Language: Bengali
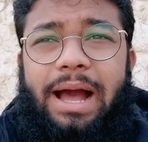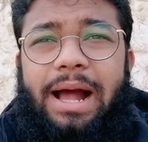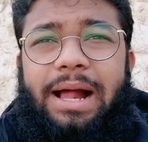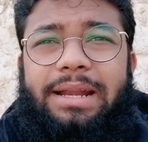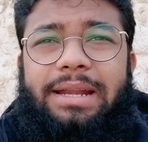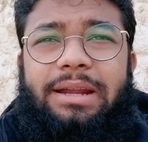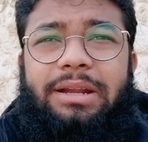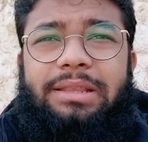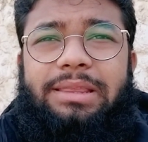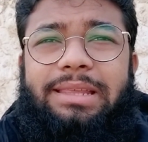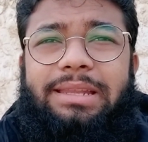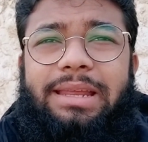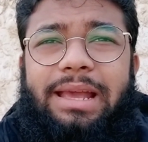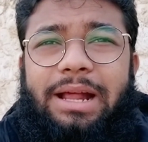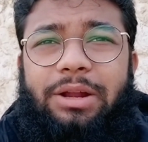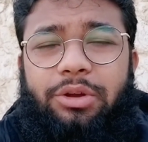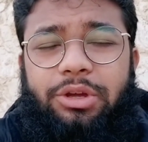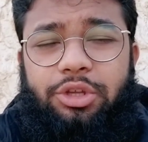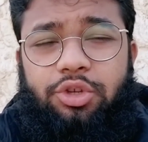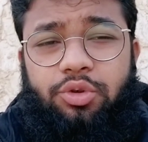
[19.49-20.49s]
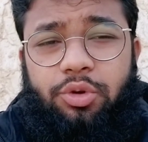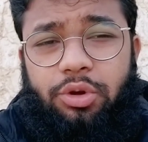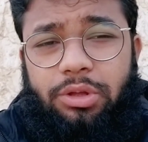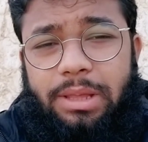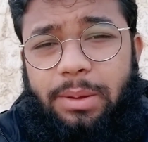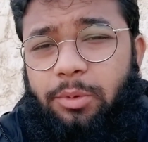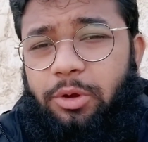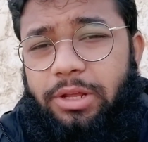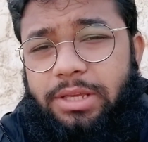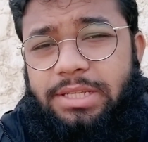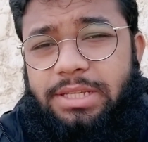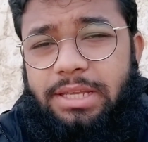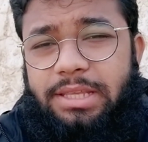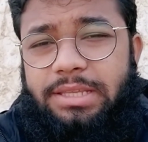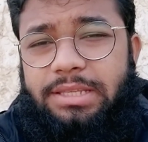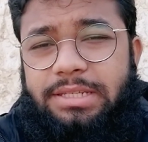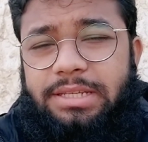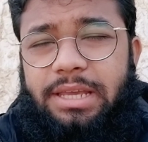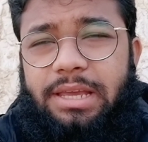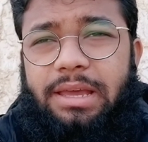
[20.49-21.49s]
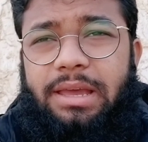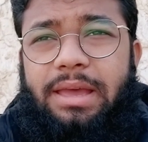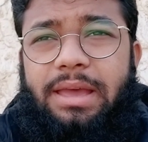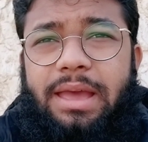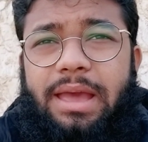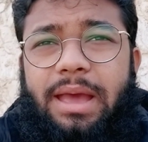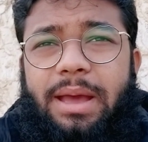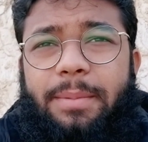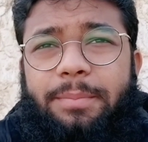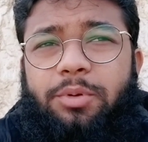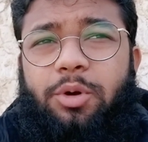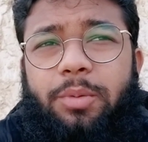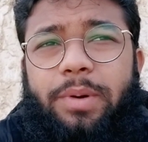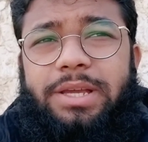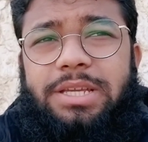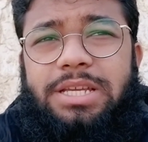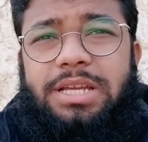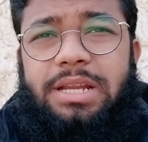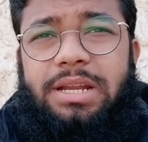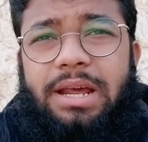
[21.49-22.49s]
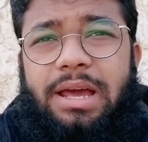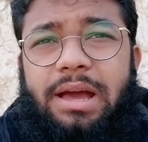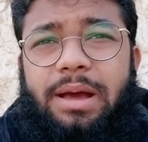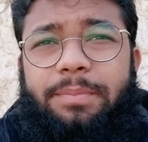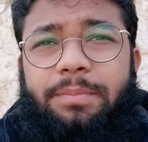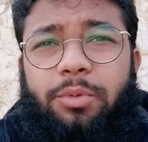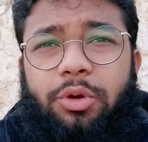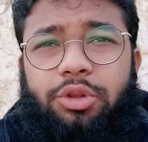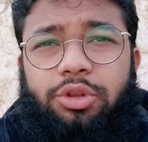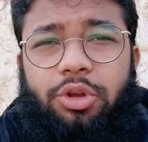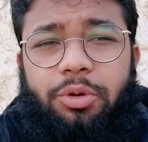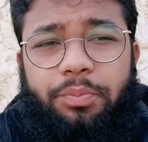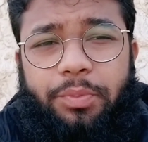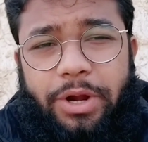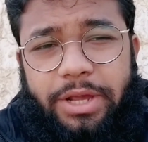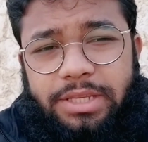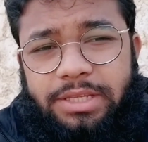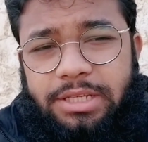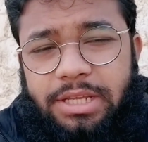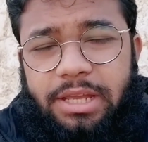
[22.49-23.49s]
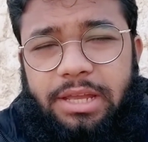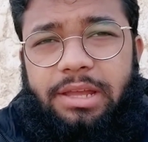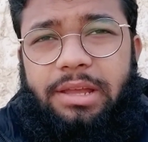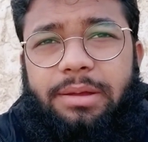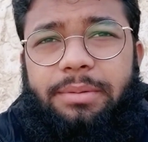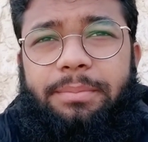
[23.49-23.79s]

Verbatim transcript: আর তিনি আরও কিছু কথা বলেছেন যে প্রবাসীরা মধ্যপ্রাচ্যে